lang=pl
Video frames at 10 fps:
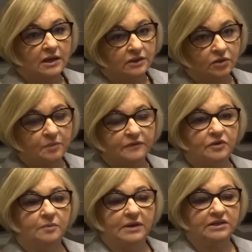no i
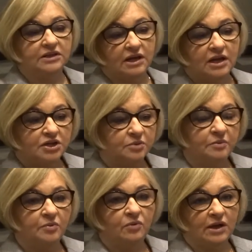pewno będzie,
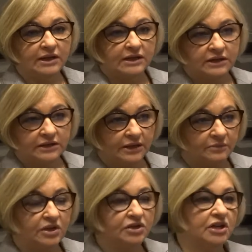żeby była jak
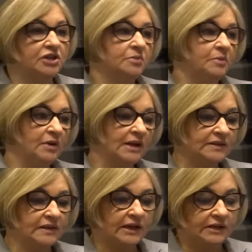najmniejsza, żeby
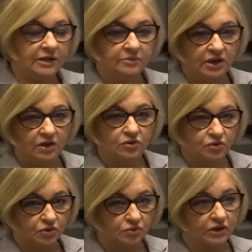Polacy jak najmniej
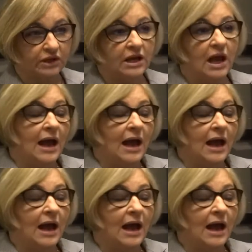odczuli,